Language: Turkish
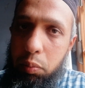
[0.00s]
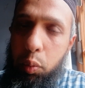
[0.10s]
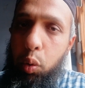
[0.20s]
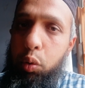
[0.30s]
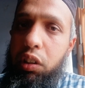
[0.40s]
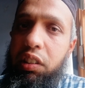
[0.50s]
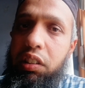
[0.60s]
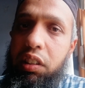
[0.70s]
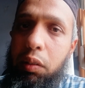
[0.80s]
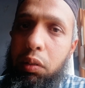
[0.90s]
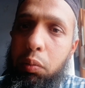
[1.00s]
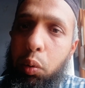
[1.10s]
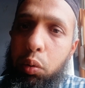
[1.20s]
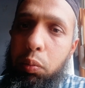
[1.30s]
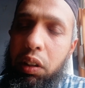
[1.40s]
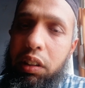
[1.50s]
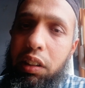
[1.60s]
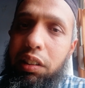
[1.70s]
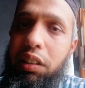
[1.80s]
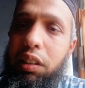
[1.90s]
mukoza sistemini bozmakta,
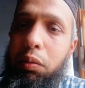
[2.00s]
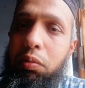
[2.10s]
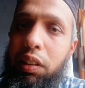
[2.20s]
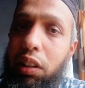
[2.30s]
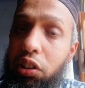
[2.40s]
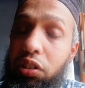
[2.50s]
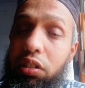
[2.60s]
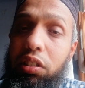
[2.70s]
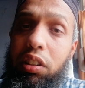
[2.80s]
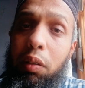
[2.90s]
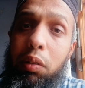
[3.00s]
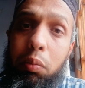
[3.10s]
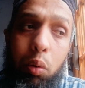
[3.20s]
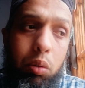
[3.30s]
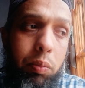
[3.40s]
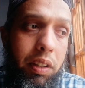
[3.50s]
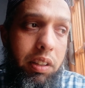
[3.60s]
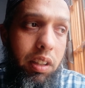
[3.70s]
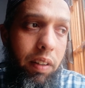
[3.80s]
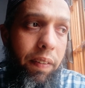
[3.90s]
sinirim ve taşlık sistemini
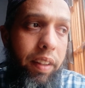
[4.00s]
bozmakta.